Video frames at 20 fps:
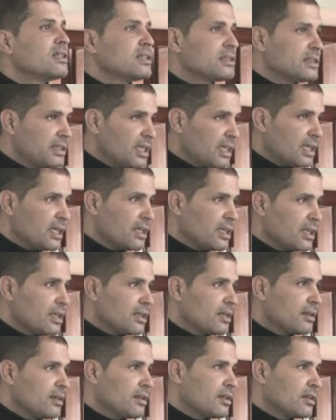des
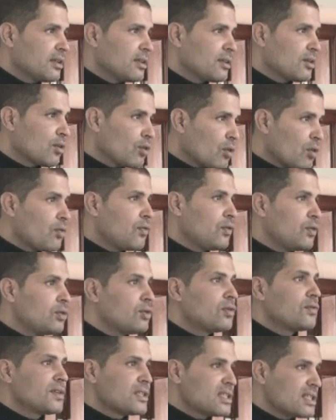
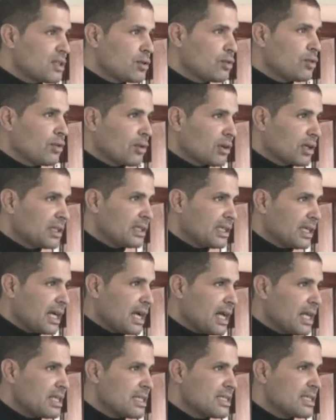reflux visico
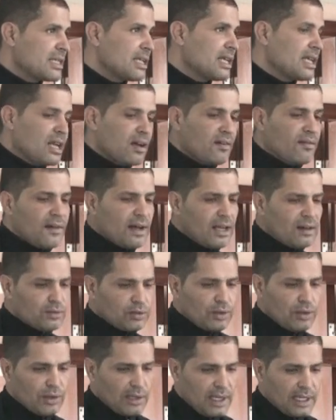urétéral c'est la
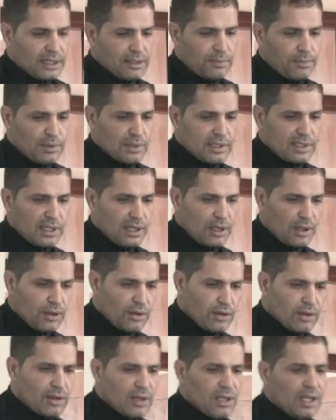valve de l'urètre
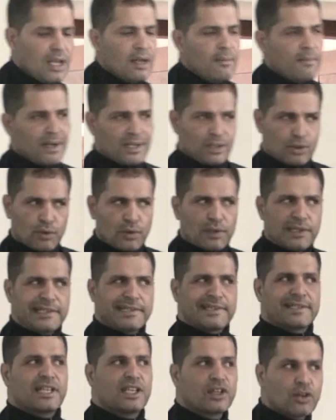postérieur parce que les
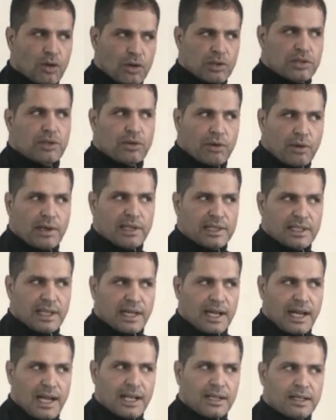sténoses
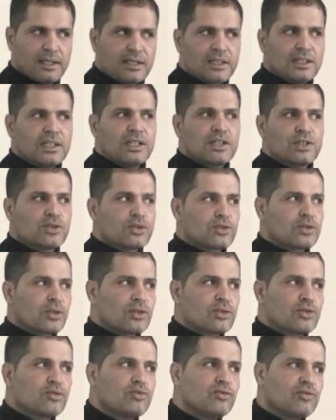urétérales
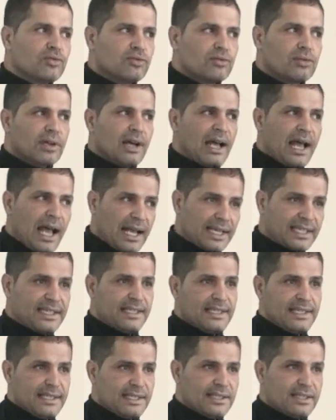sont souvent
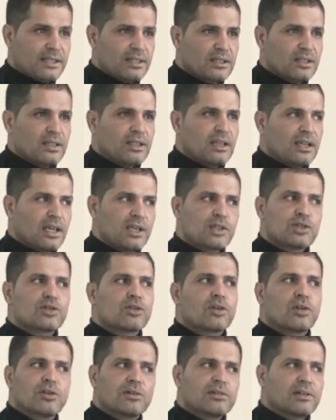acquises et
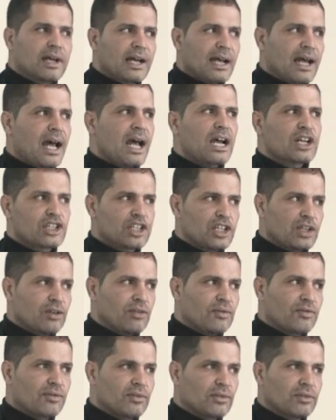sont rares chez
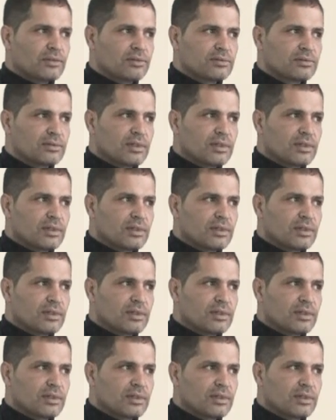l'enfant.